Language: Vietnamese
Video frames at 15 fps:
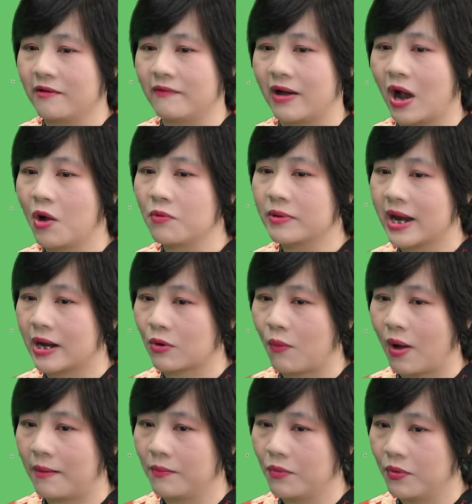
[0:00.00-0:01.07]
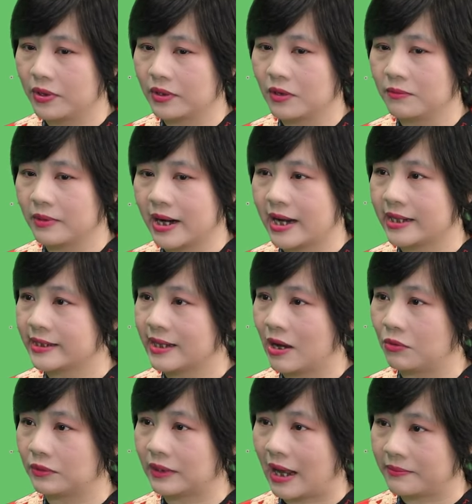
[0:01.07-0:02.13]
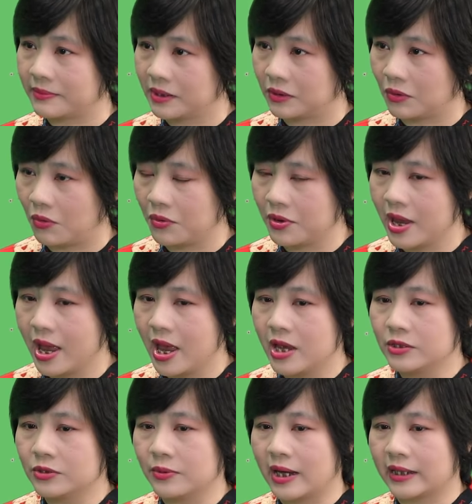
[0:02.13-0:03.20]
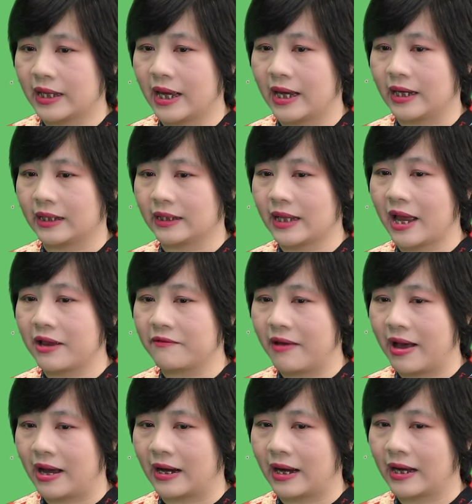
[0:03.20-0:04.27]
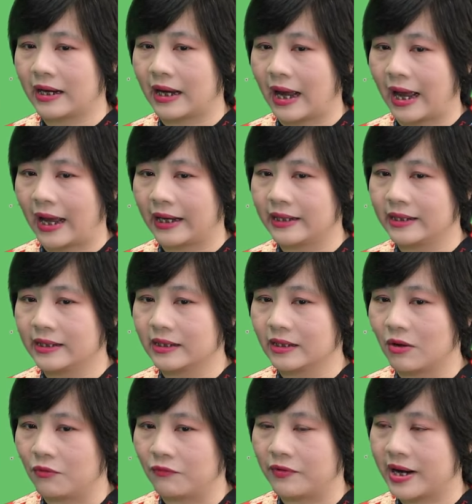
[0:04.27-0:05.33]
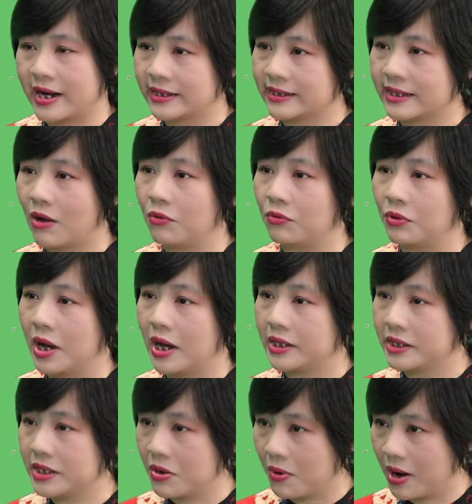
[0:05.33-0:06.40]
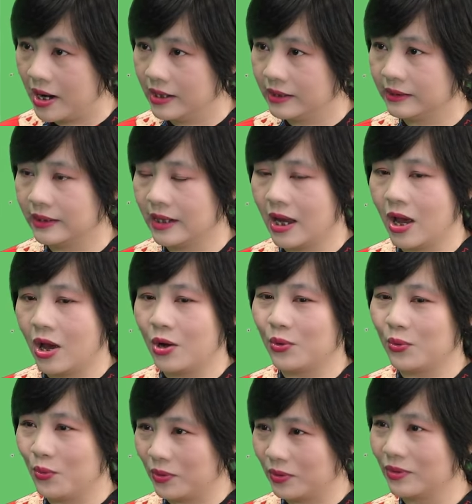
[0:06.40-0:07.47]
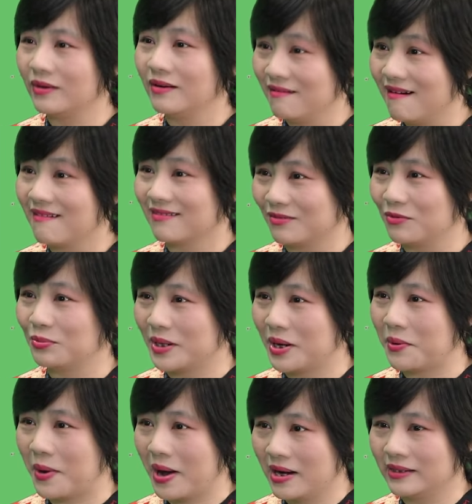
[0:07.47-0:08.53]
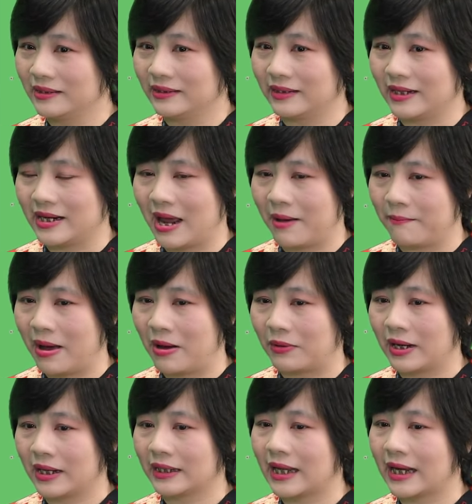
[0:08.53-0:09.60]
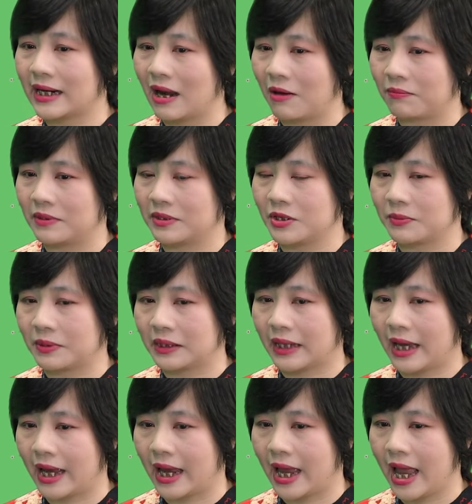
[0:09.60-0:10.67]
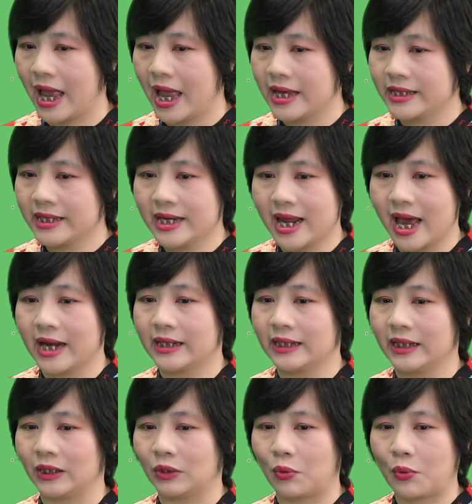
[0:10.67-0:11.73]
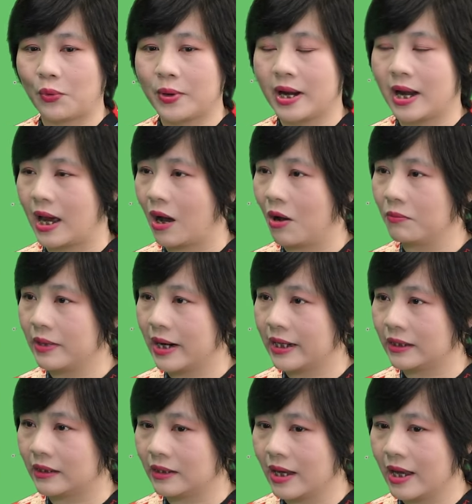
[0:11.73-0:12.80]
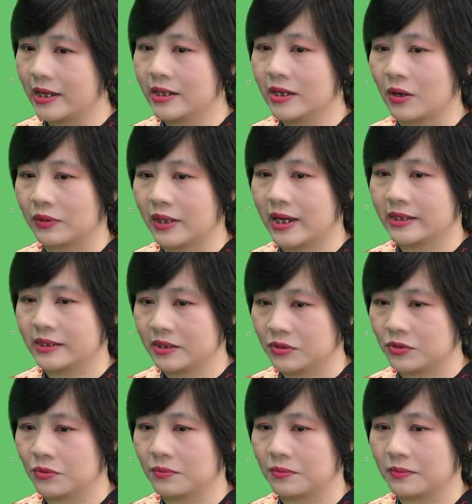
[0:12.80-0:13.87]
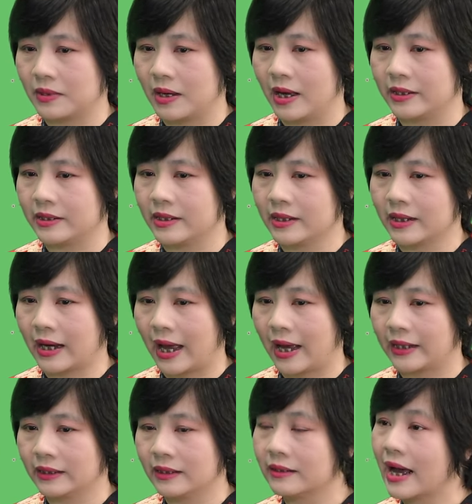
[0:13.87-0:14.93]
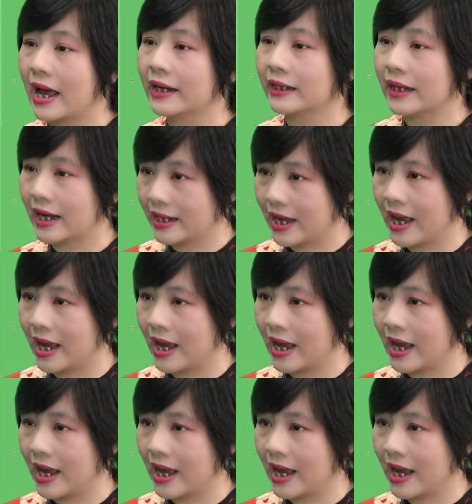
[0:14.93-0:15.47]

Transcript: và không nên ăn quá muộn, không nên ăn sau 8 giờ tối. Chúng ừ. ta thể thay bằng các cái khẩu phần ăn rau nhiều hơn, uống nước cũng nhiều hơn để ừ. đảm bảo các cái thanh lọc trong cơ thể. Nhịn ăn thì tôi khuyên là không nên, nhưng có thể sử dụng à, những cái thức ăn thay